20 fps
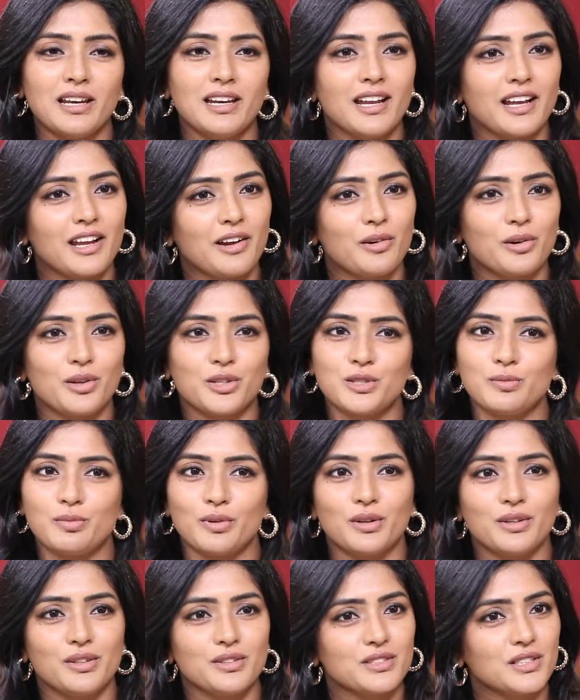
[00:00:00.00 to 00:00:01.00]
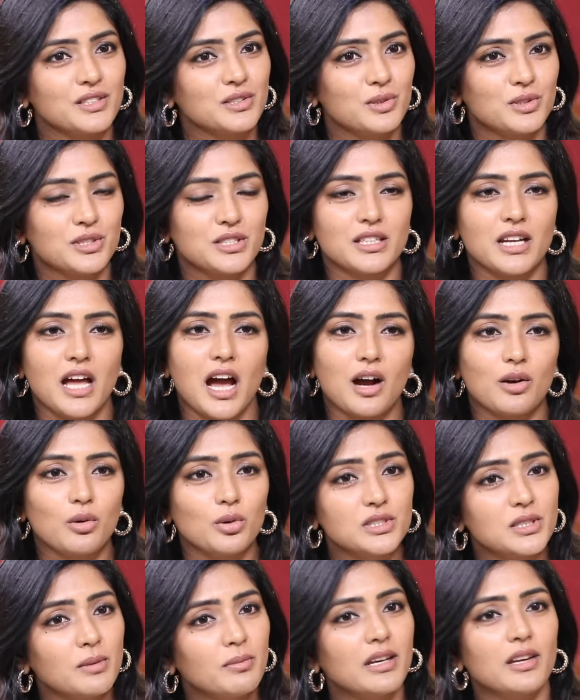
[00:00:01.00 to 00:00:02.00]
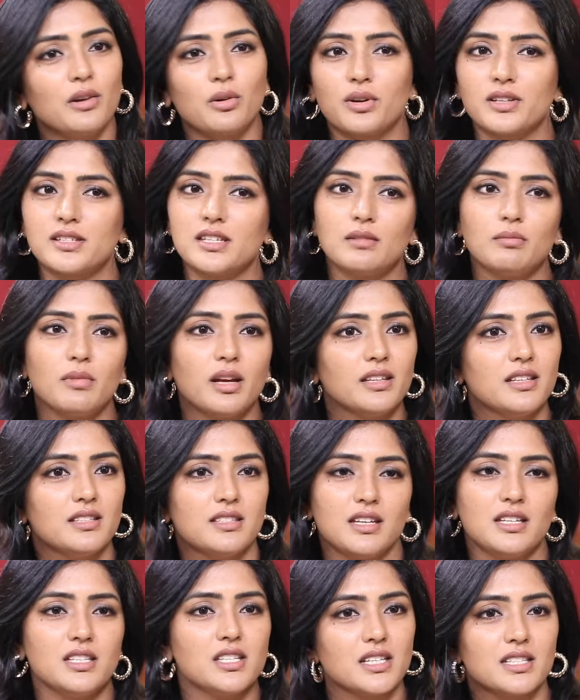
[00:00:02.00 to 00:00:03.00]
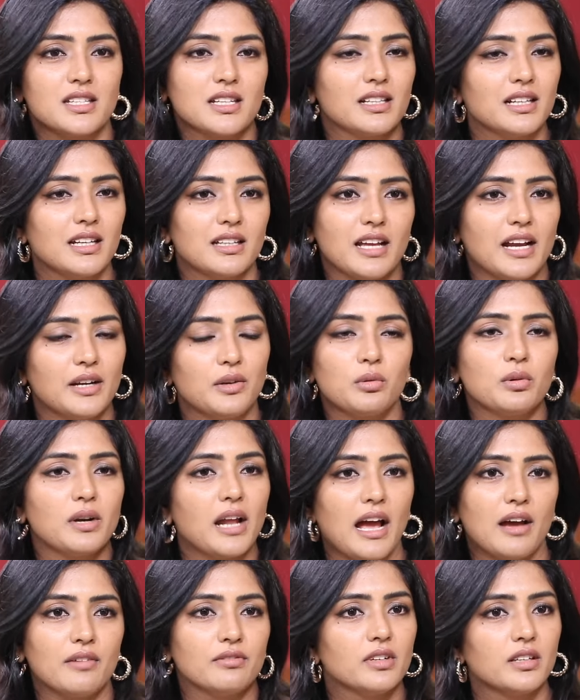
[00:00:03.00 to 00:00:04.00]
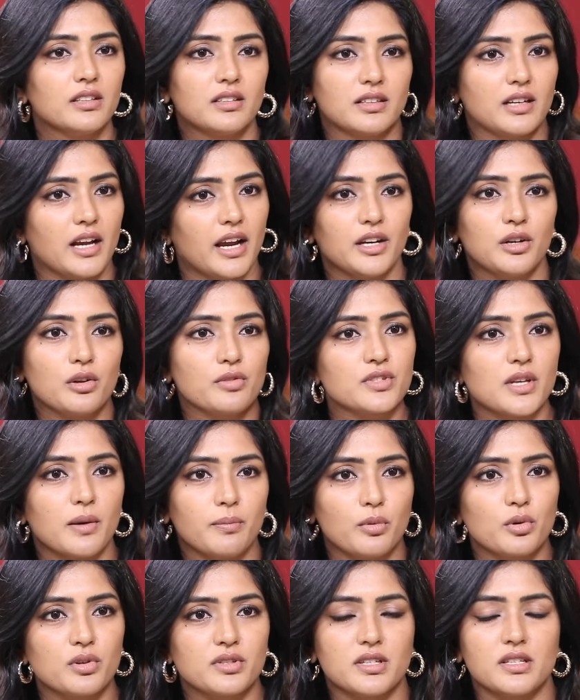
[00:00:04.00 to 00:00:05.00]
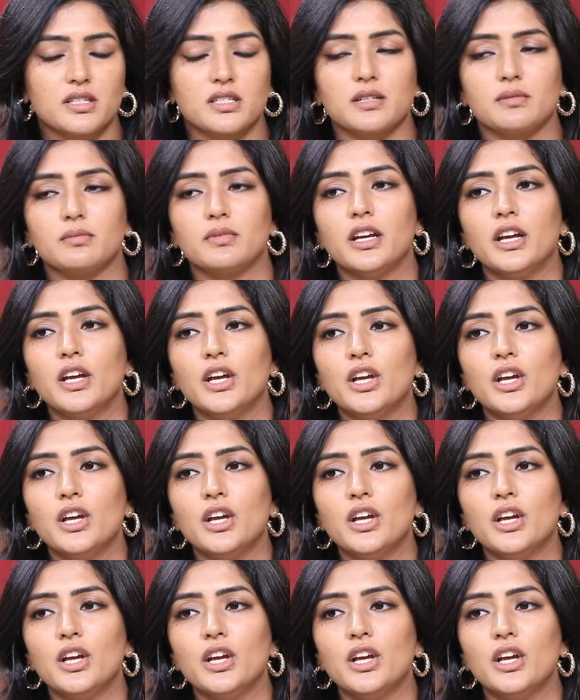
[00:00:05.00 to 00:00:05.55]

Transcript: మళ్ళీ నాకు ఎవడొచ్చి ప్రొడ్యూసర్స్ వచ్చి నా కోసమనే ఒక సినిమా తీసి ఏం చేసేది లేదు ఐ డోంట్ హ్యావ్ దట్ కైండ్ ఆఫ్ సపోర్ట్ సిస్టమ్